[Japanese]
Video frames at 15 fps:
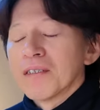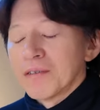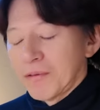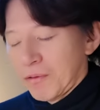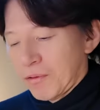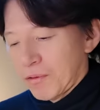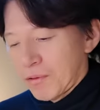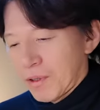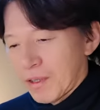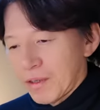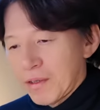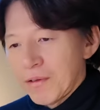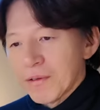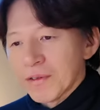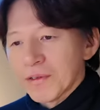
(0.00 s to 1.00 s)
ところとかっ
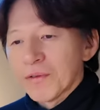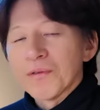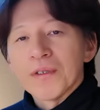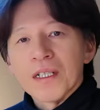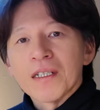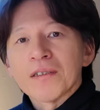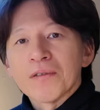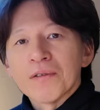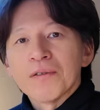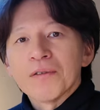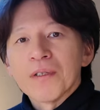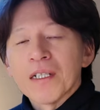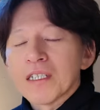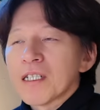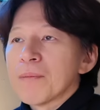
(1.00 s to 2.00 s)
ていうのはすごいなって
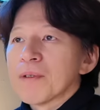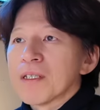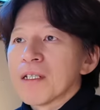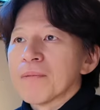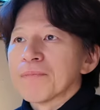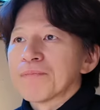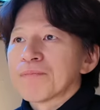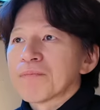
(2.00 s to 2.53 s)
改めて